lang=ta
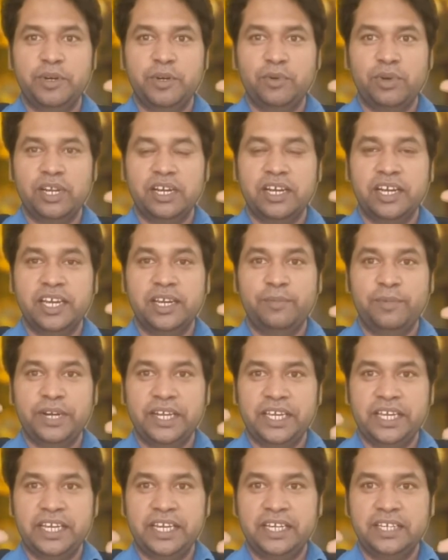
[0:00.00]
இப்படி உள்ளங்கையில்
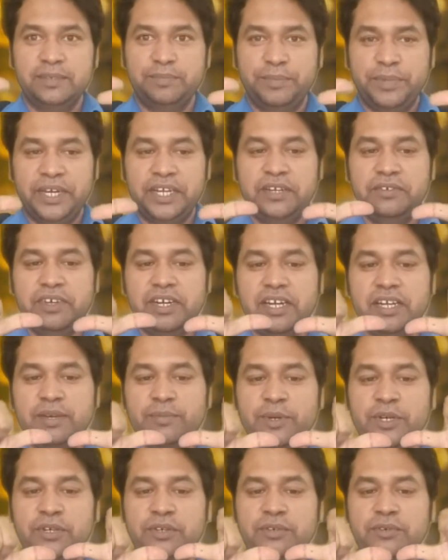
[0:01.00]
மடக்கிக்கிட்டு
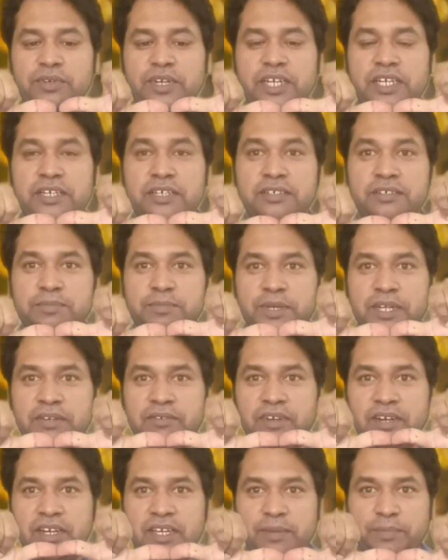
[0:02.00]
பெருவிரலை மட்டும் ரெண்டு
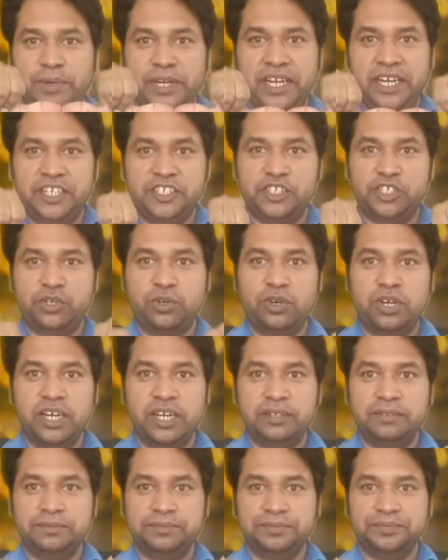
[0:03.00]
பெருவிரலையும் இப்படி
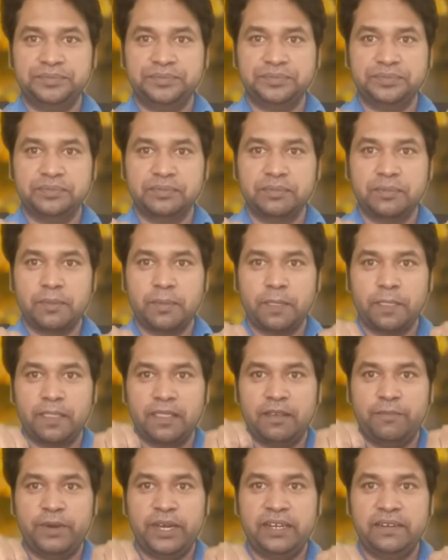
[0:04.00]
இணைச்சிக்கோங்க
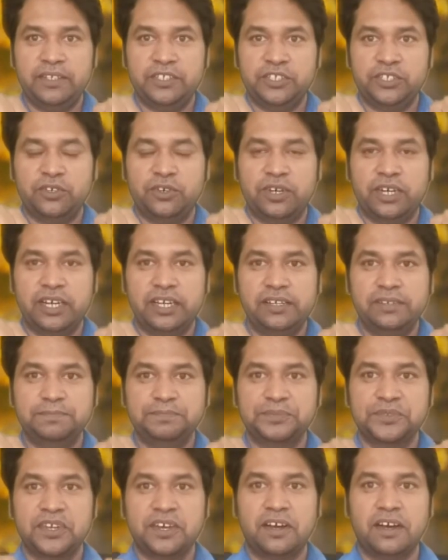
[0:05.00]
இந்த மாதிரி வச்சுக்கோங்க
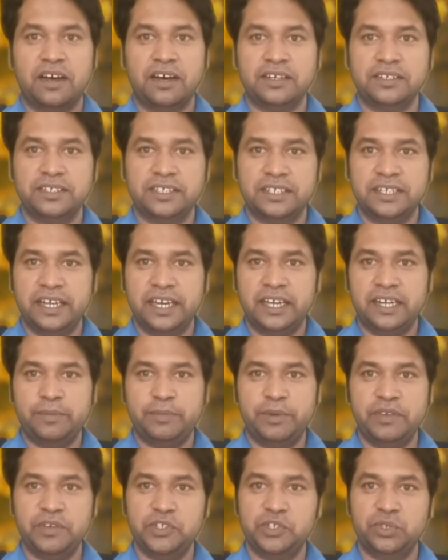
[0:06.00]
ஹார்ட்டுக்கு
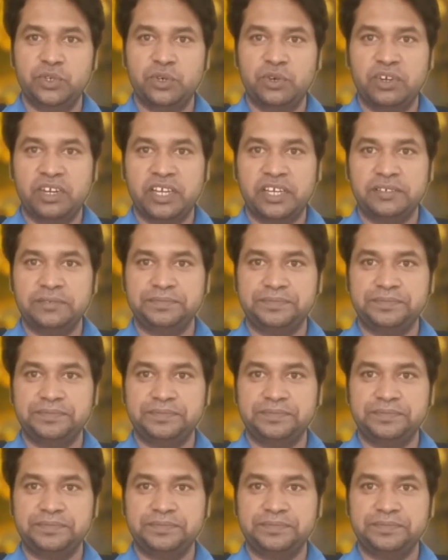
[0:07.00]
நேராக இப்படி வச்சுக்கோங்க